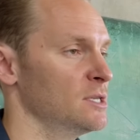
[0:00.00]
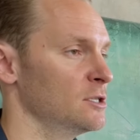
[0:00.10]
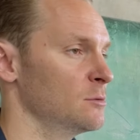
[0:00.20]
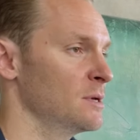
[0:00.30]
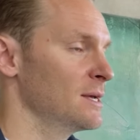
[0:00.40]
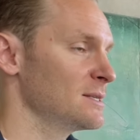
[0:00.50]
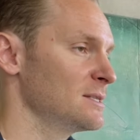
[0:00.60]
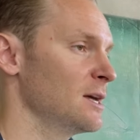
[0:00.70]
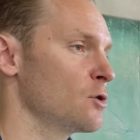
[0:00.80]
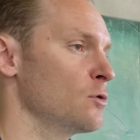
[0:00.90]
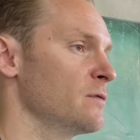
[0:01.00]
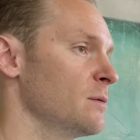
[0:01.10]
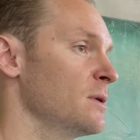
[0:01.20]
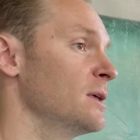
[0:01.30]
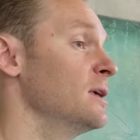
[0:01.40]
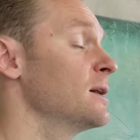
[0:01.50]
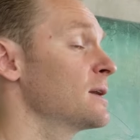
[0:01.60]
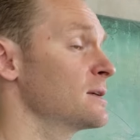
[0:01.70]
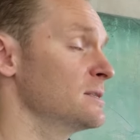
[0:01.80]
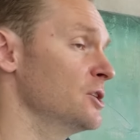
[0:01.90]
телом, здоровьем и
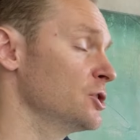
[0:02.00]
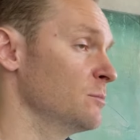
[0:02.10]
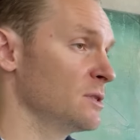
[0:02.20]
различным